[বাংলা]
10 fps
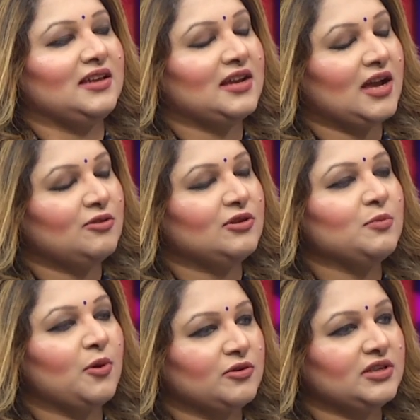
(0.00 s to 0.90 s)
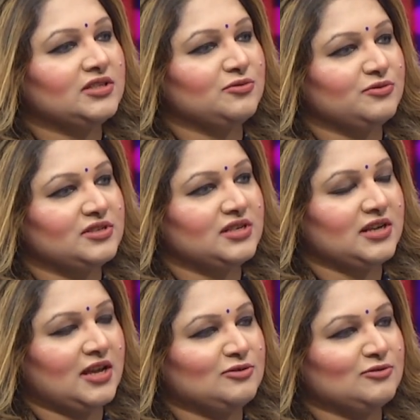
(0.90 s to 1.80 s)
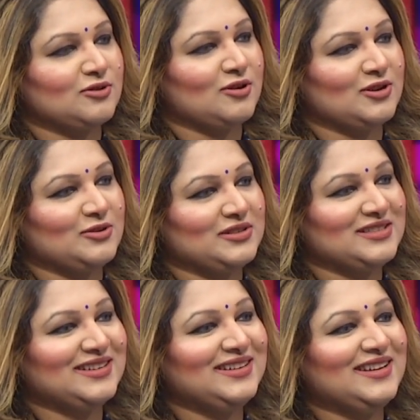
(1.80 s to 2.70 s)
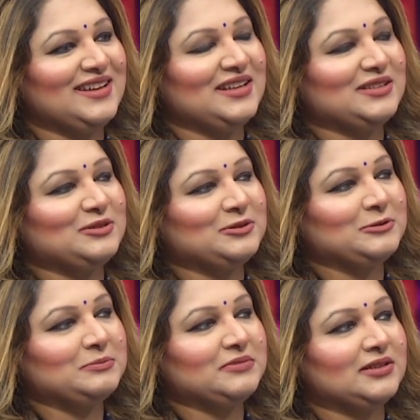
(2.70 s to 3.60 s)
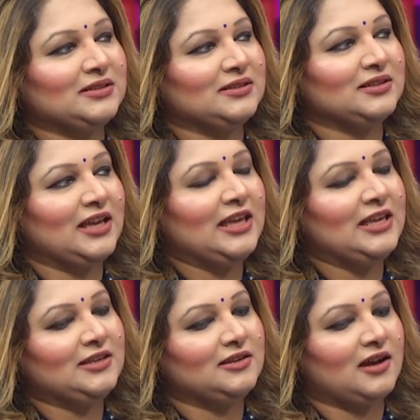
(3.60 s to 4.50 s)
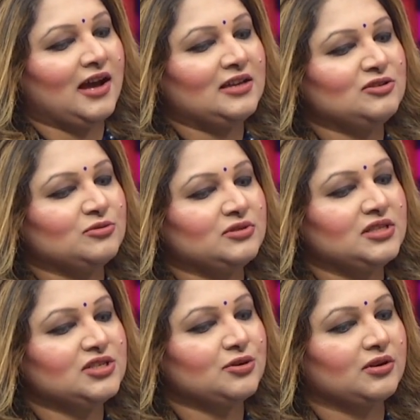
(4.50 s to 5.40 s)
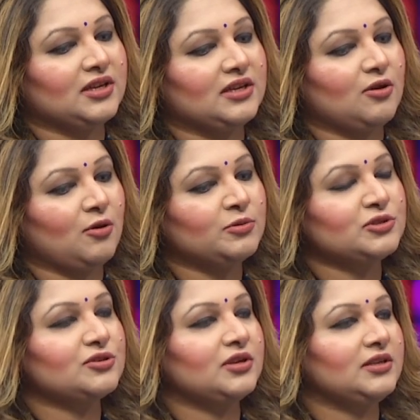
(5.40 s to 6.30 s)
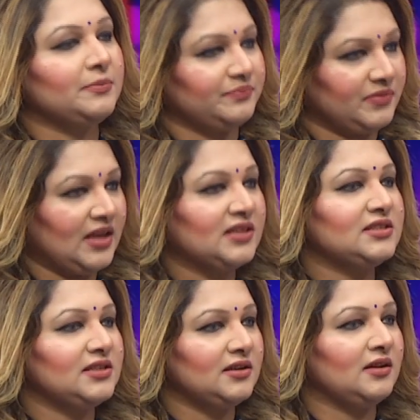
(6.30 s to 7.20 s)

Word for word: এ কারণে বড় একটি অনুষ্ঠান আয়োজন করা হয়েছে তো এই আয়োজনটির সঙ্গে অবশ্যই একটি